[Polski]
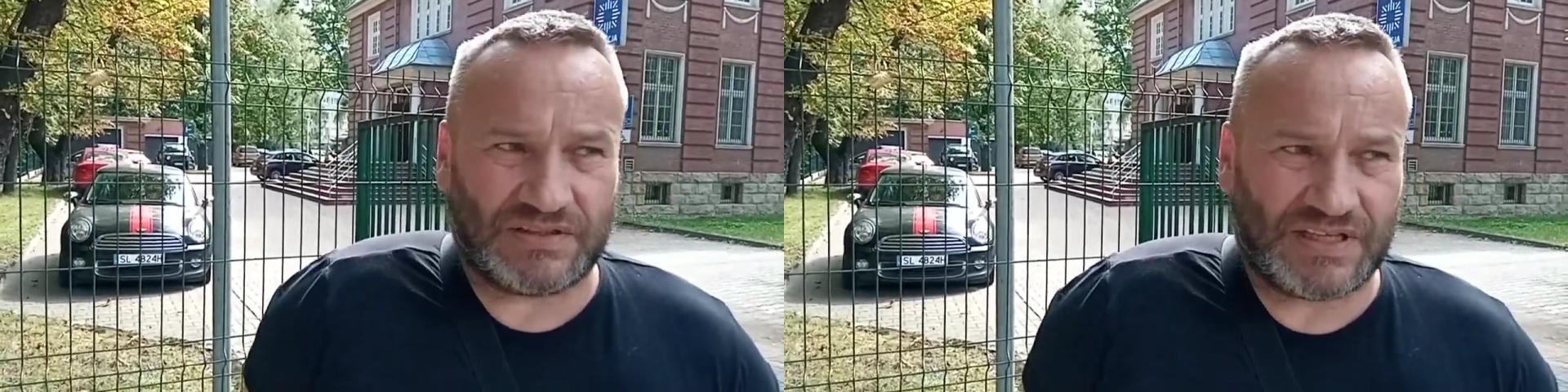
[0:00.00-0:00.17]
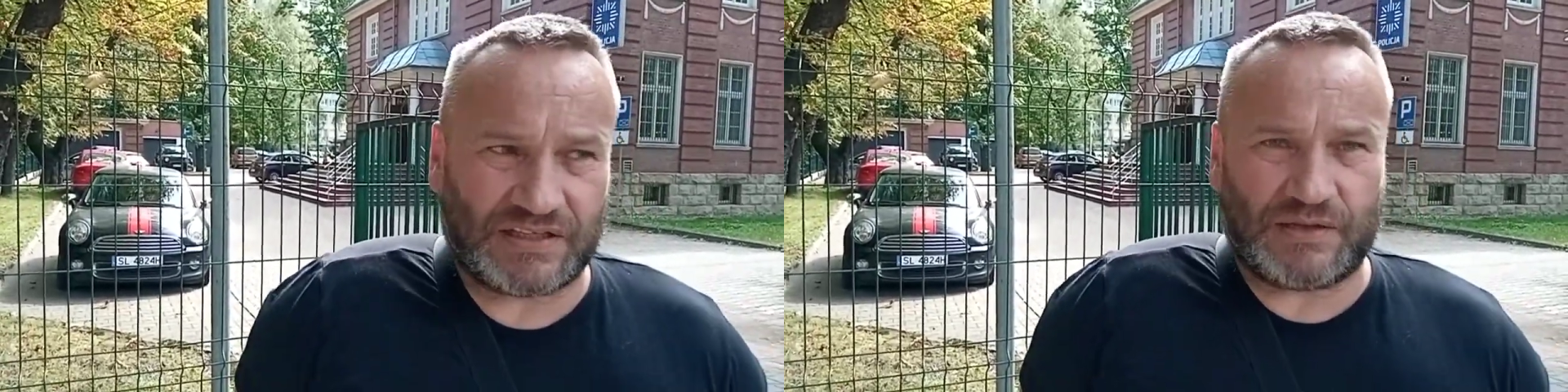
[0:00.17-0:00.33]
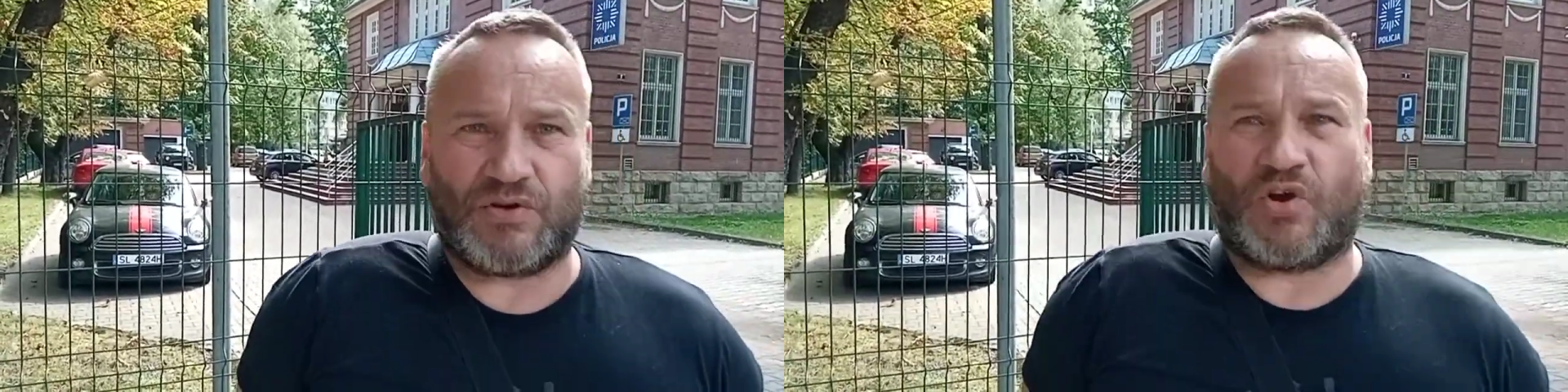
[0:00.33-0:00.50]

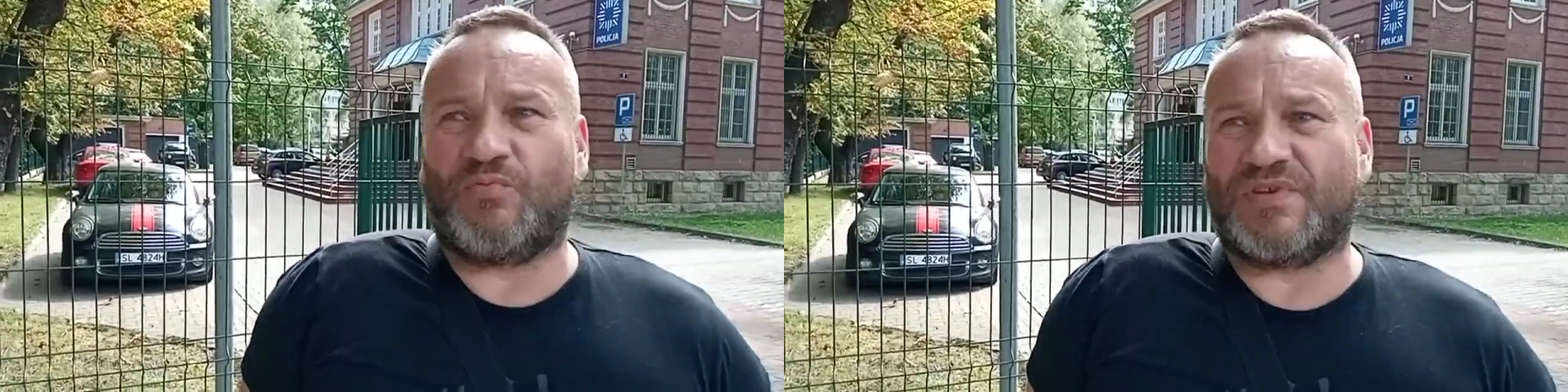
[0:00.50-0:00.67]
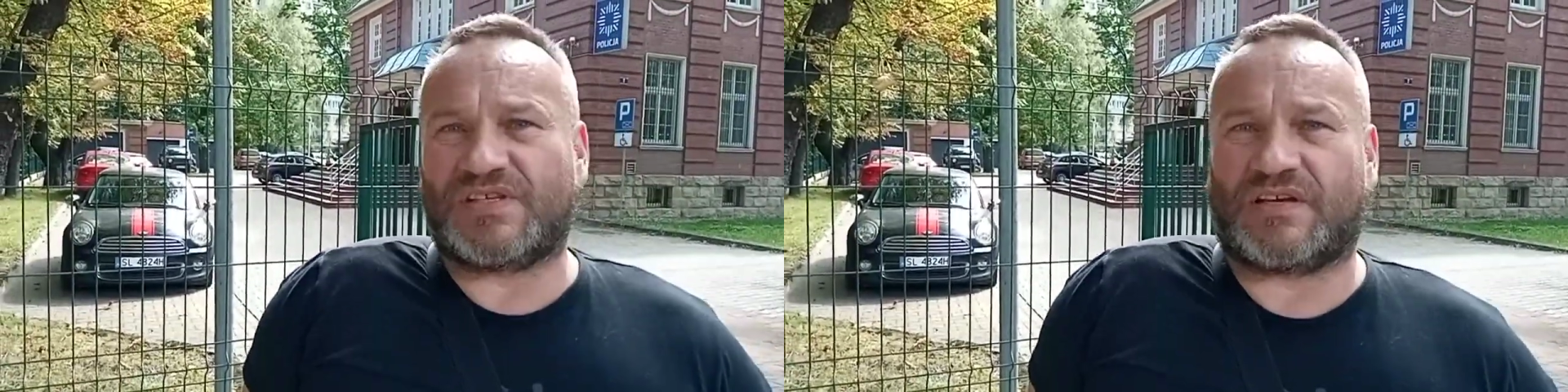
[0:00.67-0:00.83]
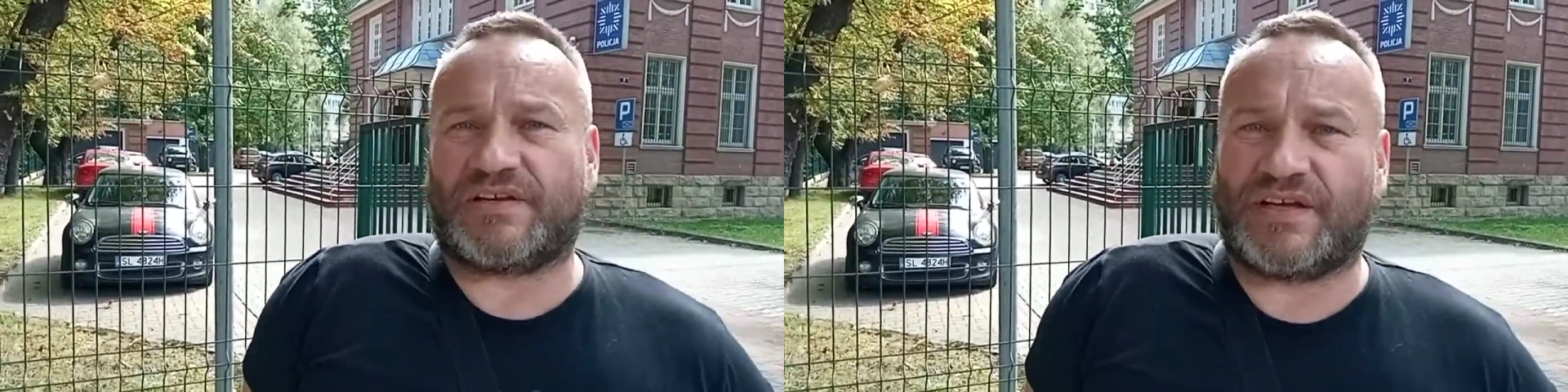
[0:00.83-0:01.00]
na tym
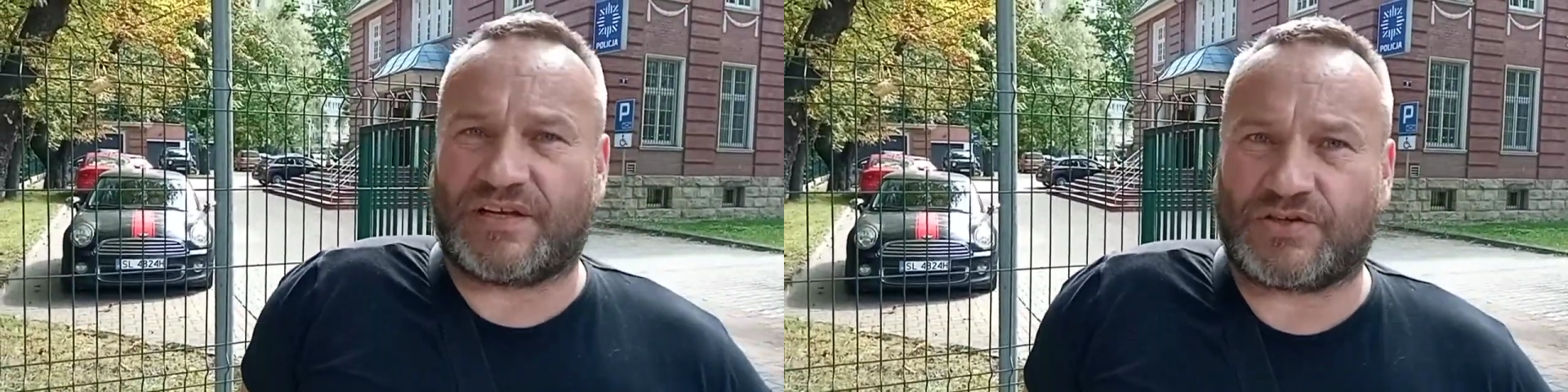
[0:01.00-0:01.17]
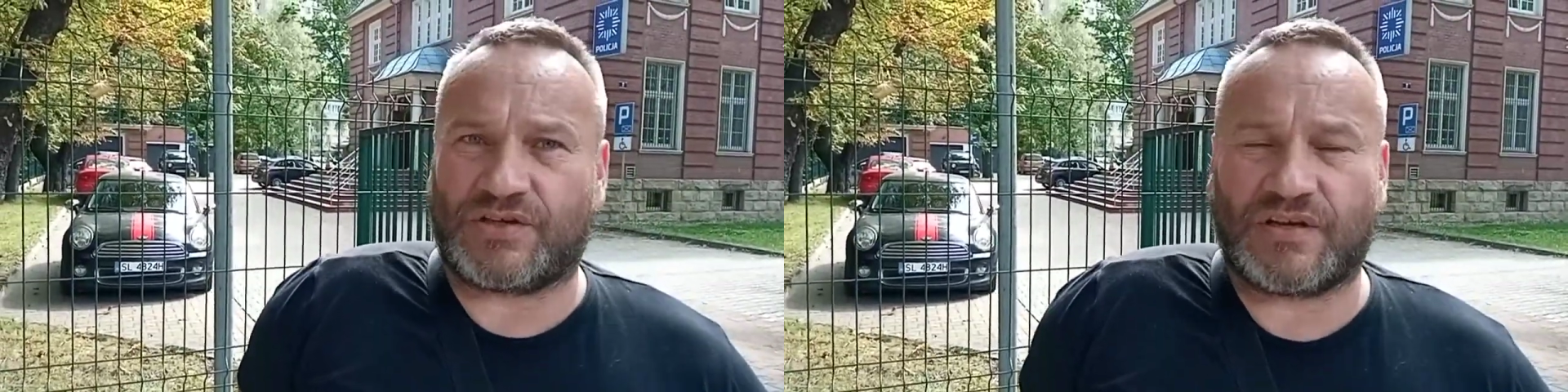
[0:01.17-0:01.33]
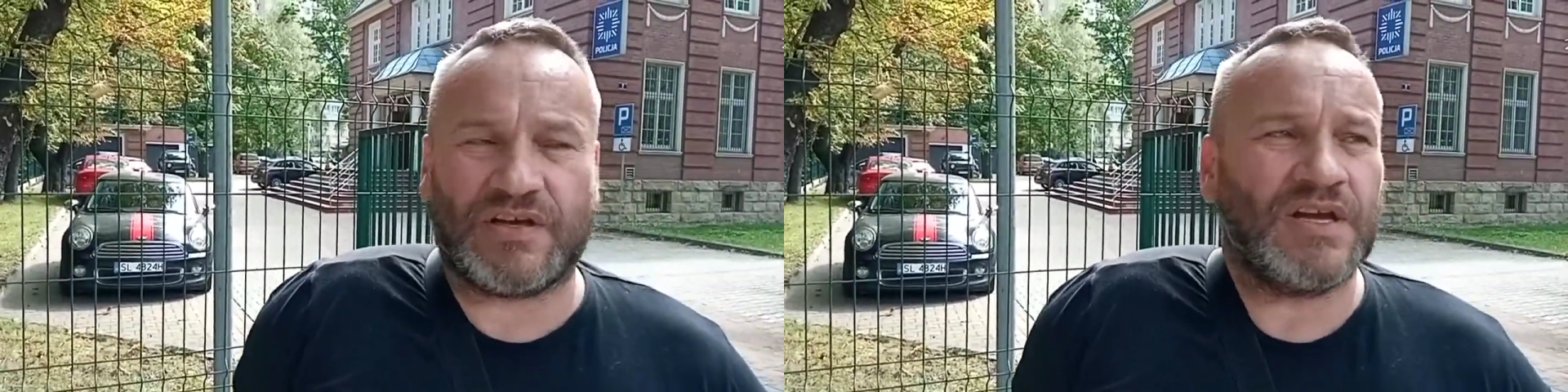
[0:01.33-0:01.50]

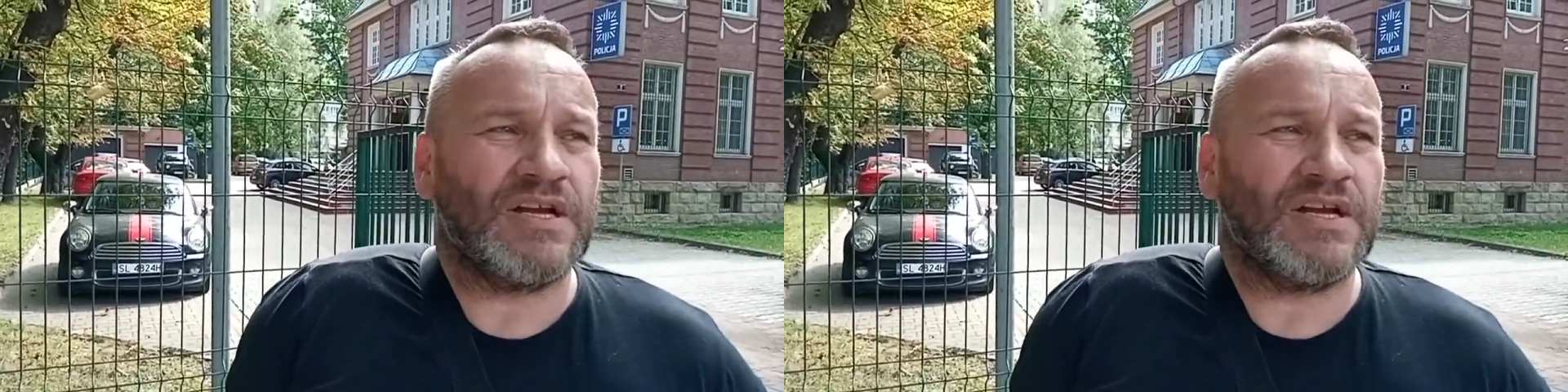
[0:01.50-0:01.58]
komisariacie,